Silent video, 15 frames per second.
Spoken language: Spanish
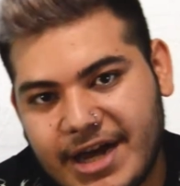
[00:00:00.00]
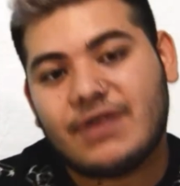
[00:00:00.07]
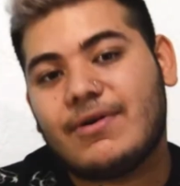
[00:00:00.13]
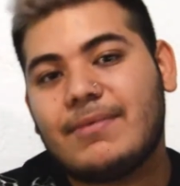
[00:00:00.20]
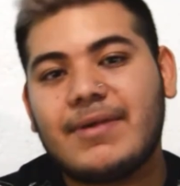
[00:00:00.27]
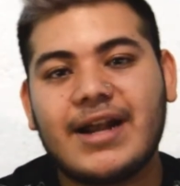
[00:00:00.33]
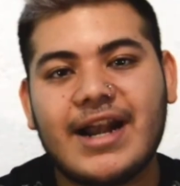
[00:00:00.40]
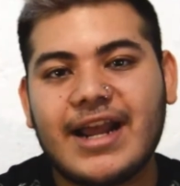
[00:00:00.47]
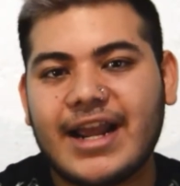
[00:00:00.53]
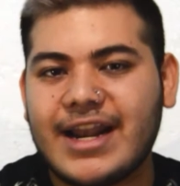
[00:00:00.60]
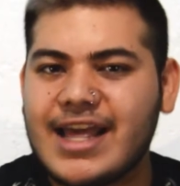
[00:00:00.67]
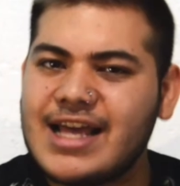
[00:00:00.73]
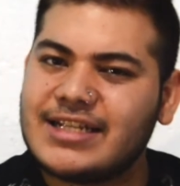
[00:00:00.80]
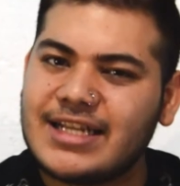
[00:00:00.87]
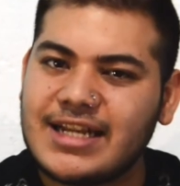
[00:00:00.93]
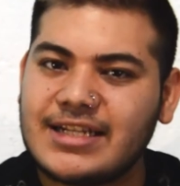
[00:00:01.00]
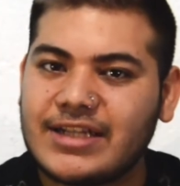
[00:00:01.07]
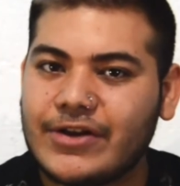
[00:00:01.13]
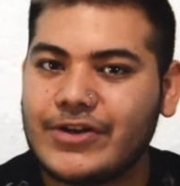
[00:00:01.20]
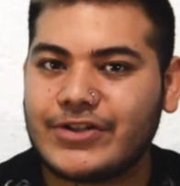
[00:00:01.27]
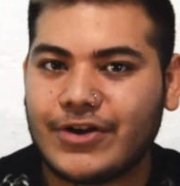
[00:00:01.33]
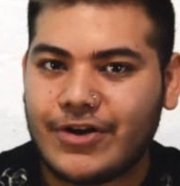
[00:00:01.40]
De igual manera quería decirles
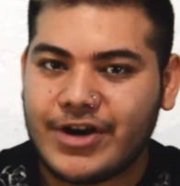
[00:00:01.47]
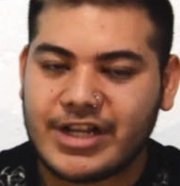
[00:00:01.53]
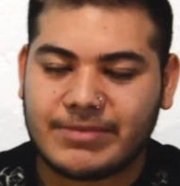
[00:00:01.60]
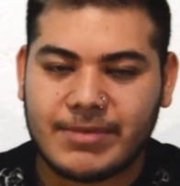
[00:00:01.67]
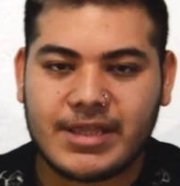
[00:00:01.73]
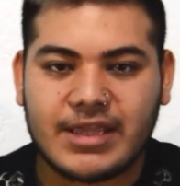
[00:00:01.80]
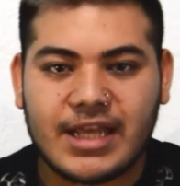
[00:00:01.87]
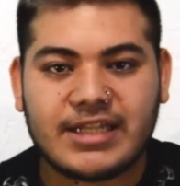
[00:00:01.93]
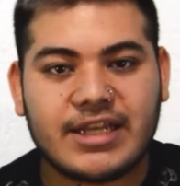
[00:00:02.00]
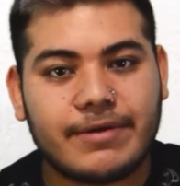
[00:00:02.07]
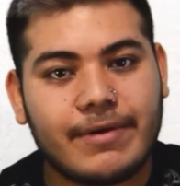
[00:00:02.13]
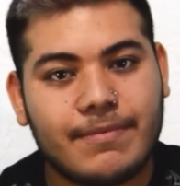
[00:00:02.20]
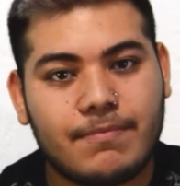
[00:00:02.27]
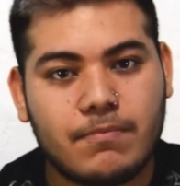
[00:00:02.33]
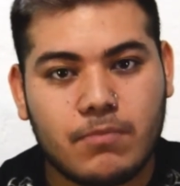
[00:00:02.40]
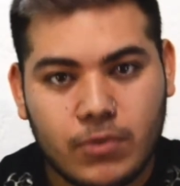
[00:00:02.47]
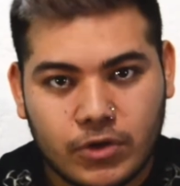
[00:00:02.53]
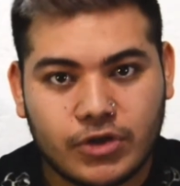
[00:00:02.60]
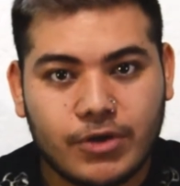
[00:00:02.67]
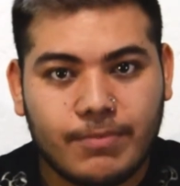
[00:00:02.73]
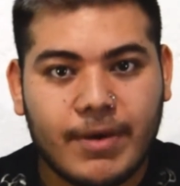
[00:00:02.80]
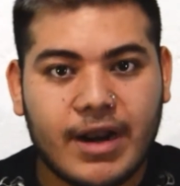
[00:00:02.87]
que los colores menta sirven
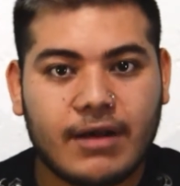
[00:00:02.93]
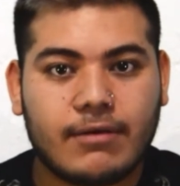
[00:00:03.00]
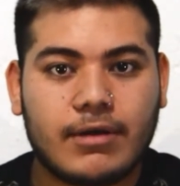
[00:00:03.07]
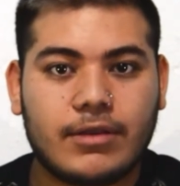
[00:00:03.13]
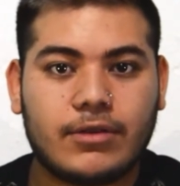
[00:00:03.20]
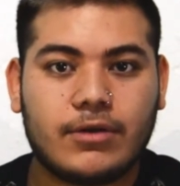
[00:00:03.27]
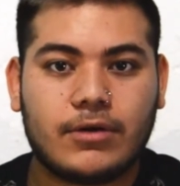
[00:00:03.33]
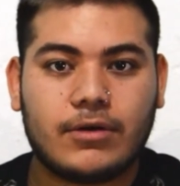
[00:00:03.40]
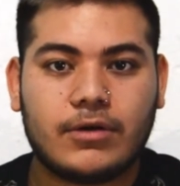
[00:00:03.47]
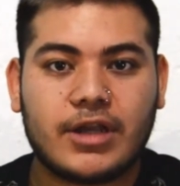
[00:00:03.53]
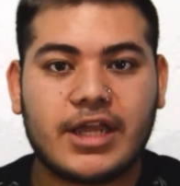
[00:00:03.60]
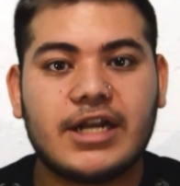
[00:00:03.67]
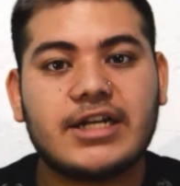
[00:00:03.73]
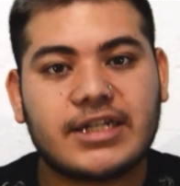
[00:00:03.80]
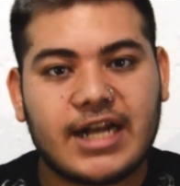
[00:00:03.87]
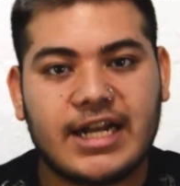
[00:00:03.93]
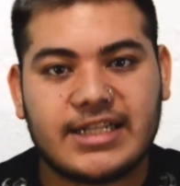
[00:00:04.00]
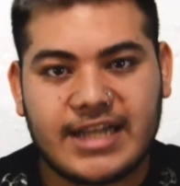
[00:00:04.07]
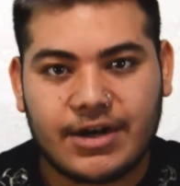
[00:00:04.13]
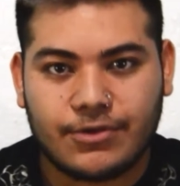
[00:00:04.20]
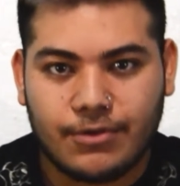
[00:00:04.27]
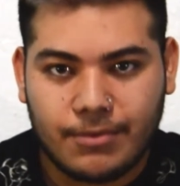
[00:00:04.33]
mucho para cuando quieres
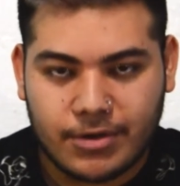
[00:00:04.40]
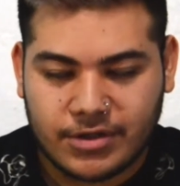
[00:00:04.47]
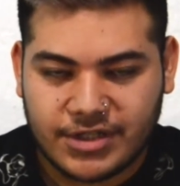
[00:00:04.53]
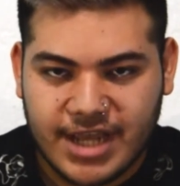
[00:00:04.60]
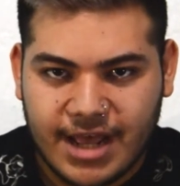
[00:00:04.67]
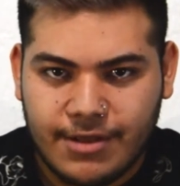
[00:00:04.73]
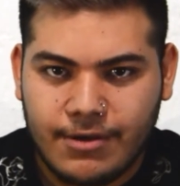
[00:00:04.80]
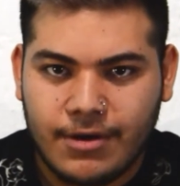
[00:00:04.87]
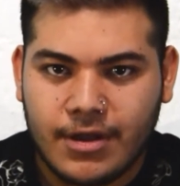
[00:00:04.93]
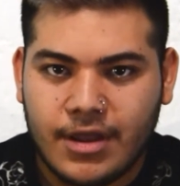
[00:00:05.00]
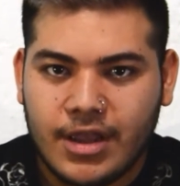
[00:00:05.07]
realizar tu bronceado,